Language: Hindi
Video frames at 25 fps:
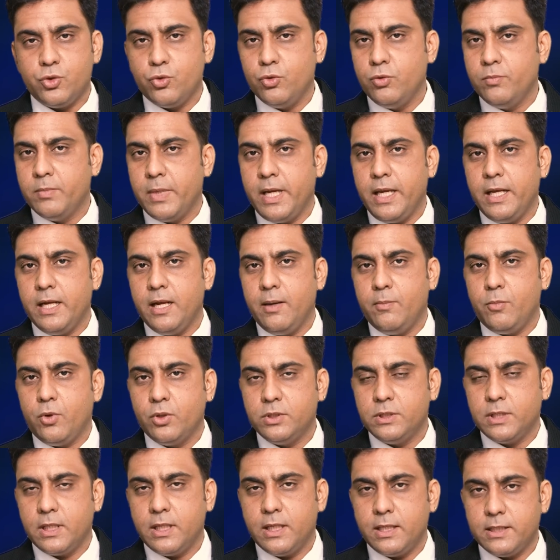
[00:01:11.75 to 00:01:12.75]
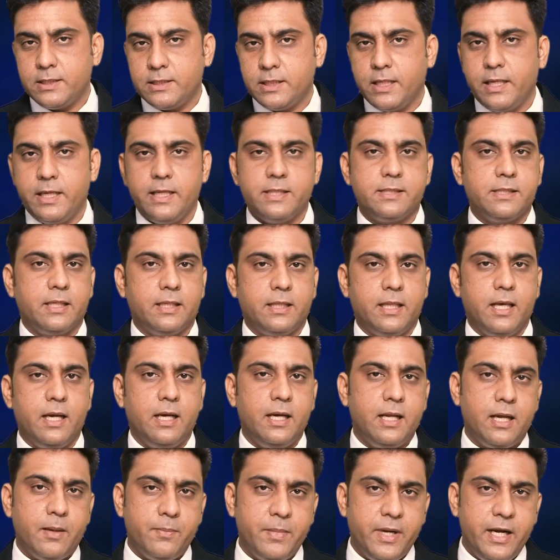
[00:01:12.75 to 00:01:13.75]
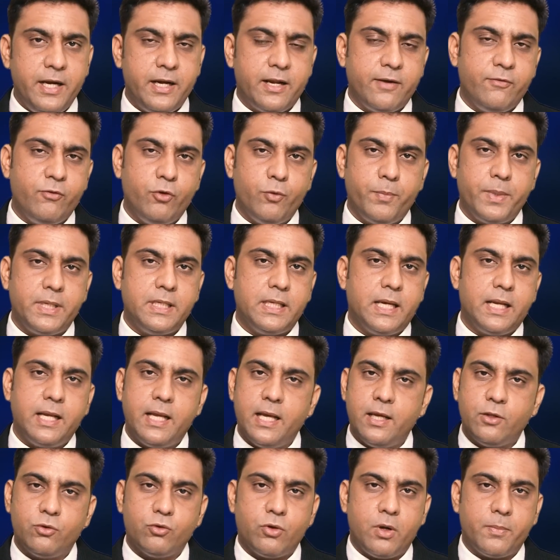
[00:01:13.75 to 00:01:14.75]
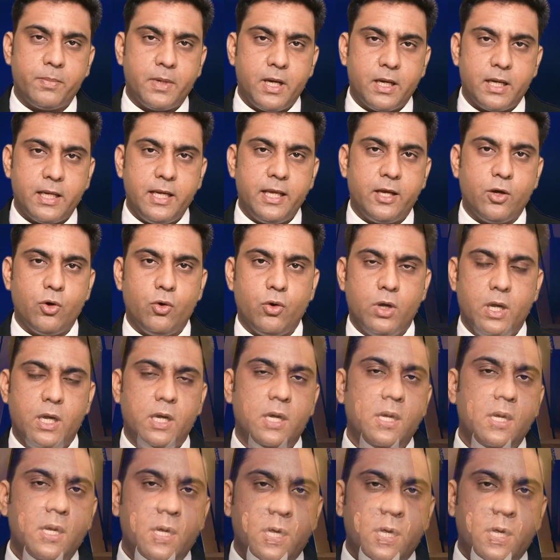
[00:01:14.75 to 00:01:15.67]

जून महीना बहुत ज़्यादा अच्छा रह सकता है अगर आपने इंटरव्यू पे जाना है तो आपका क्लिक होगा